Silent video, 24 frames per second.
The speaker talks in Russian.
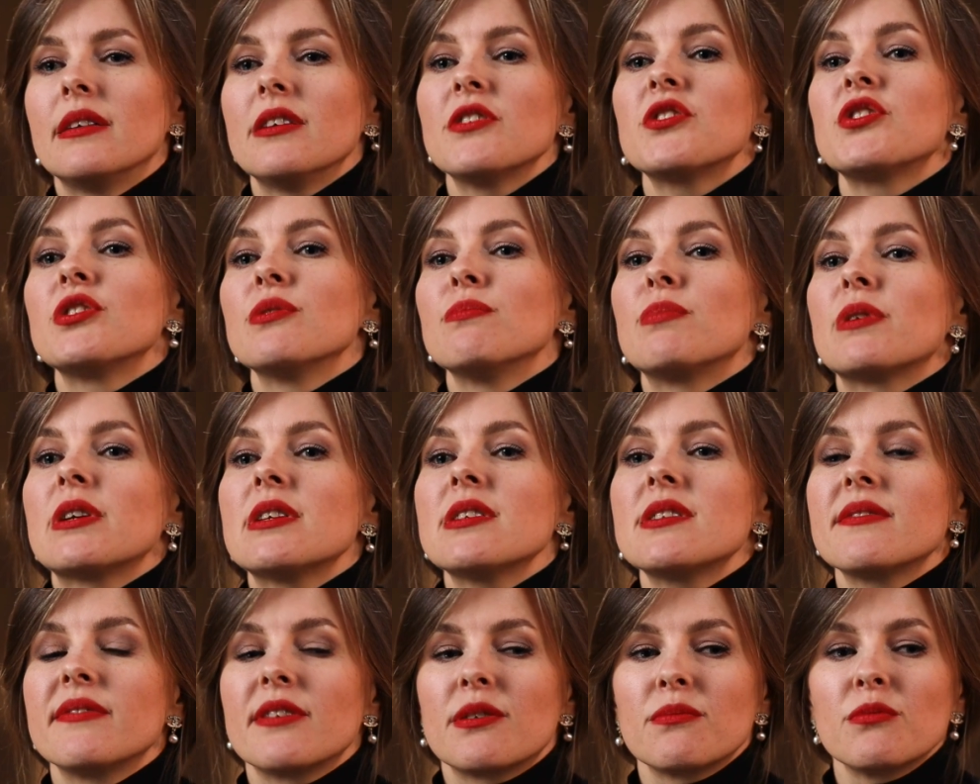Личный бренд
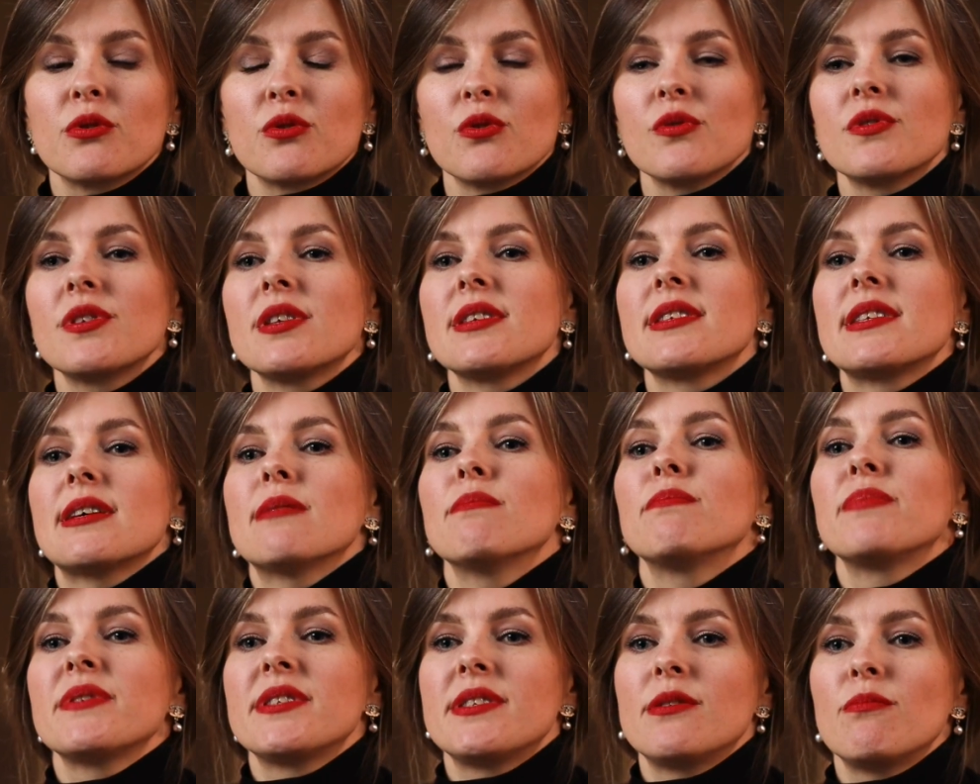бренд сформируется
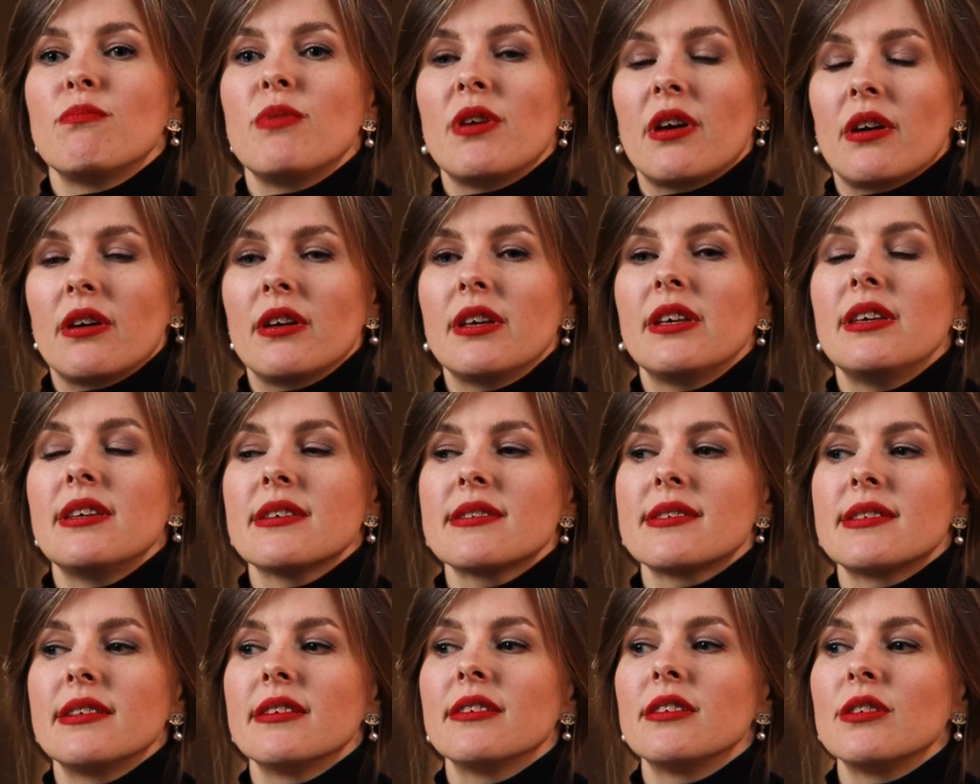сам по себе,
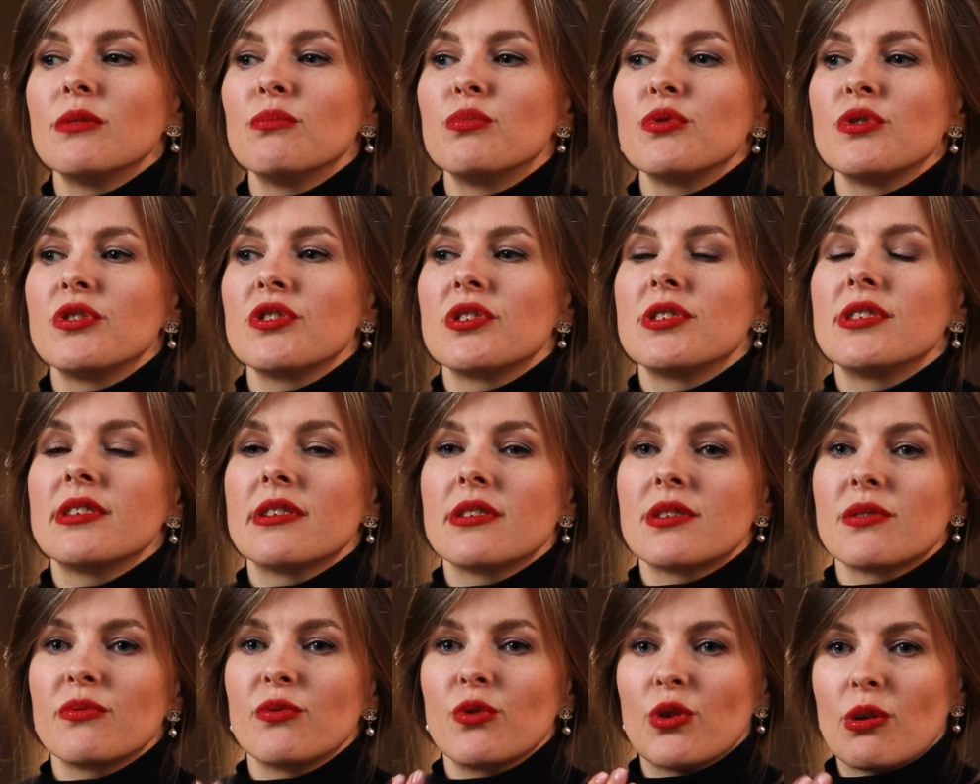если ты будешь
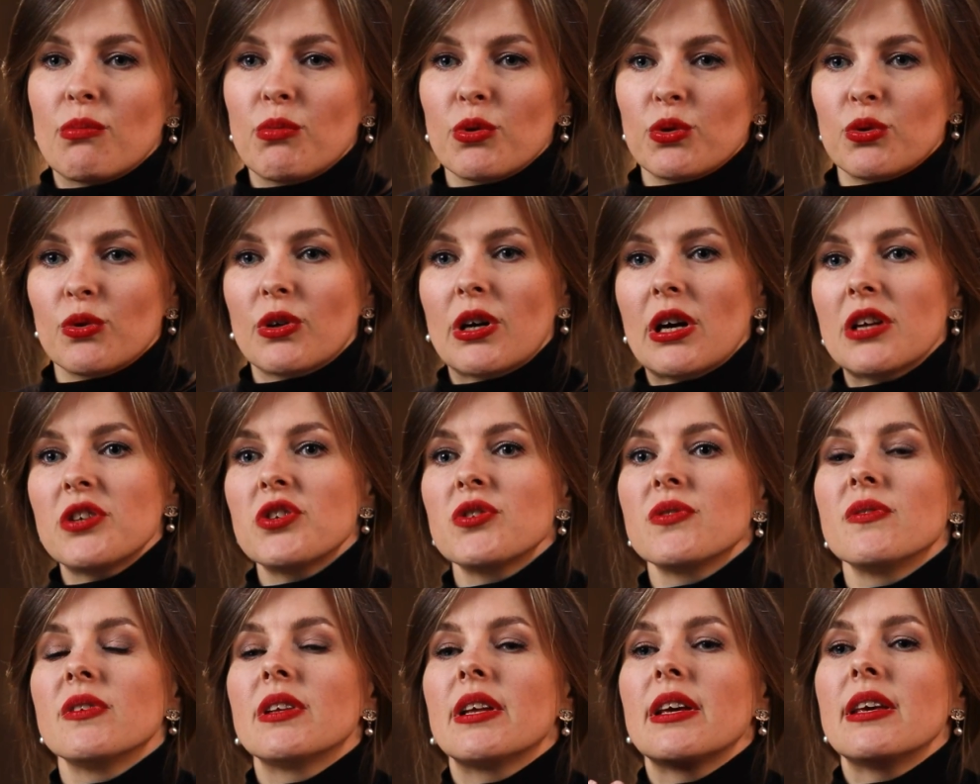делать свою работу
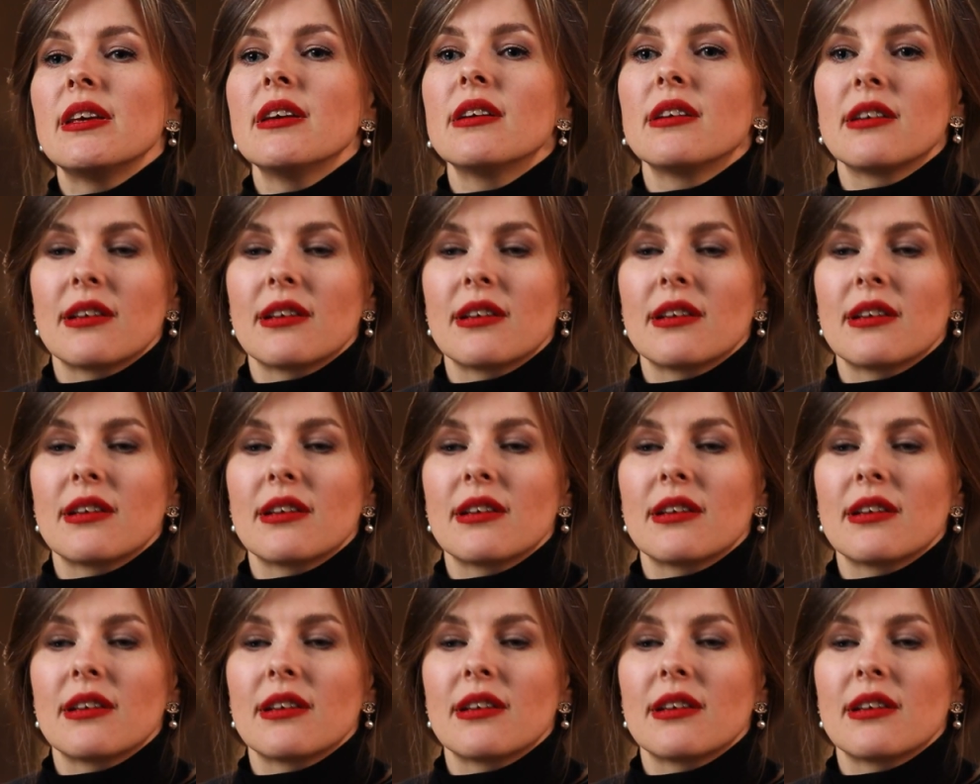качественно и